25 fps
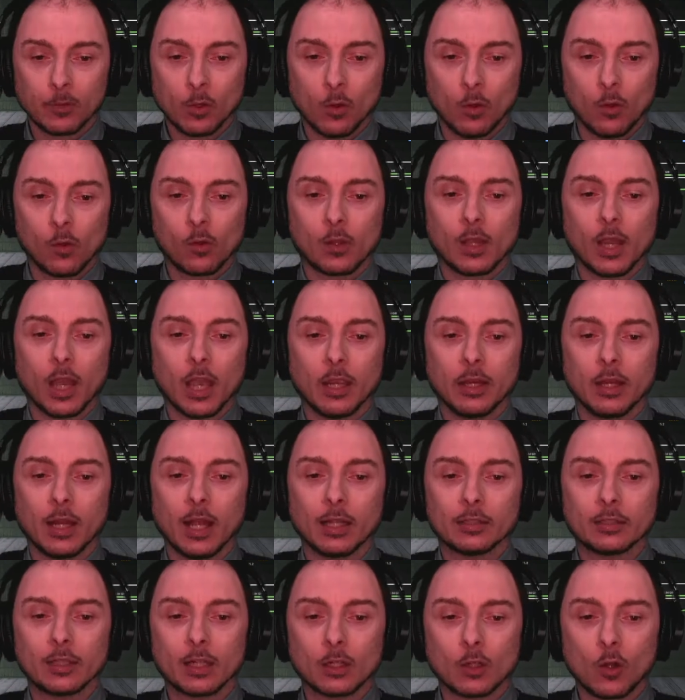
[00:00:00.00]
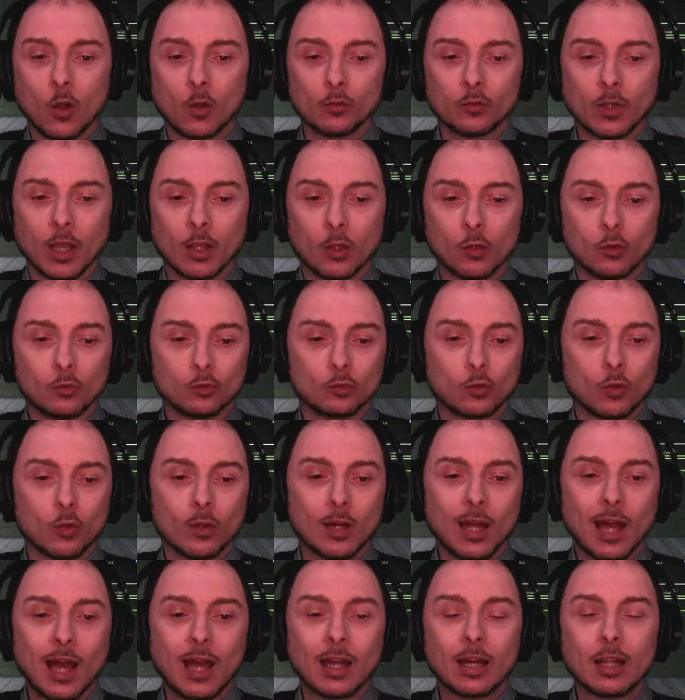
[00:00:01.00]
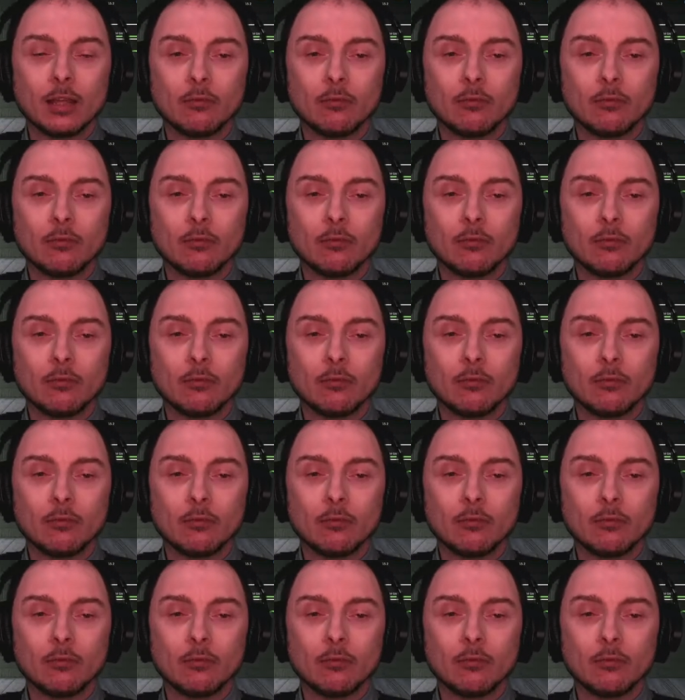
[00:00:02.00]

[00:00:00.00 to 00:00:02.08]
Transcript: Ok, l'altra cosa è controllare